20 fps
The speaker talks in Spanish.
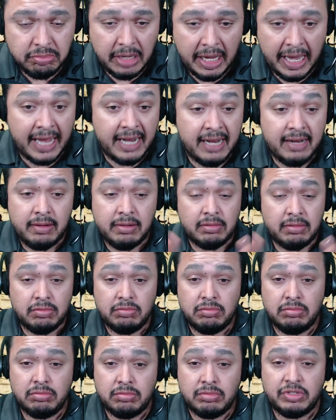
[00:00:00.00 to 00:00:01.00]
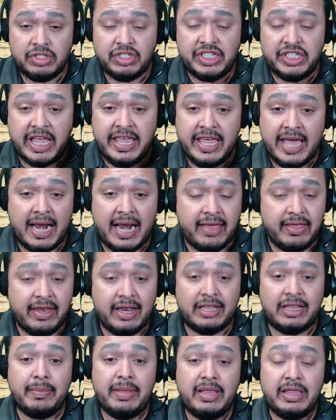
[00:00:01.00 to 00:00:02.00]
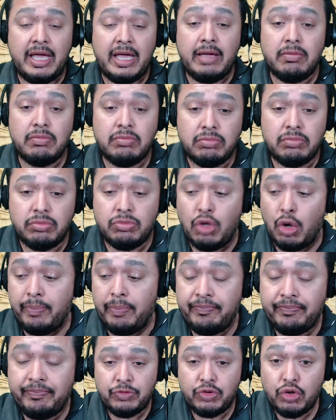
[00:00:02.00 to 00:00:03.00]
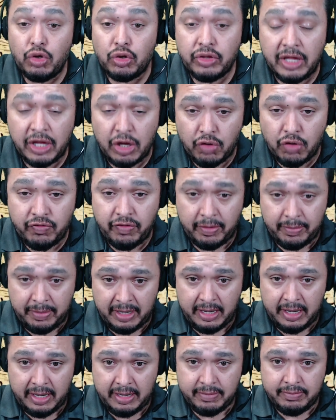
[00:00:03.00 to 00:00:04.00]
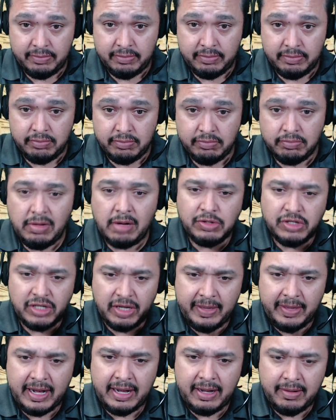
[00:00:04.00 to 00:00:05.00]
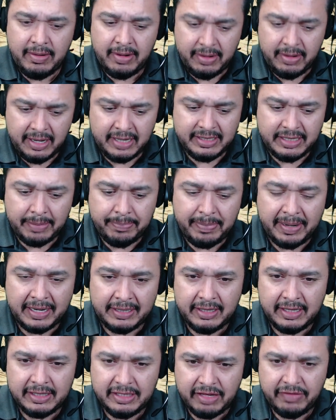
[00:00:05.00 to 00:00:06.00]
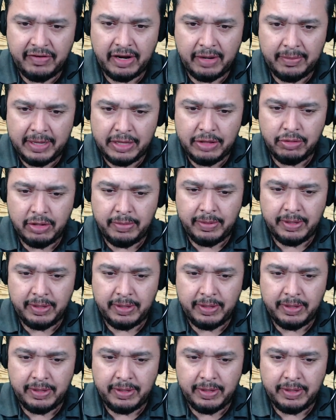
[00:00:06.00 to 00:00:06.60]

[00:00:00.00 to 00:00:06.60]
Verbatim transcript: él señala directamente, no, no tengo familia. Vamos a ver el, esta parte, este fragmento del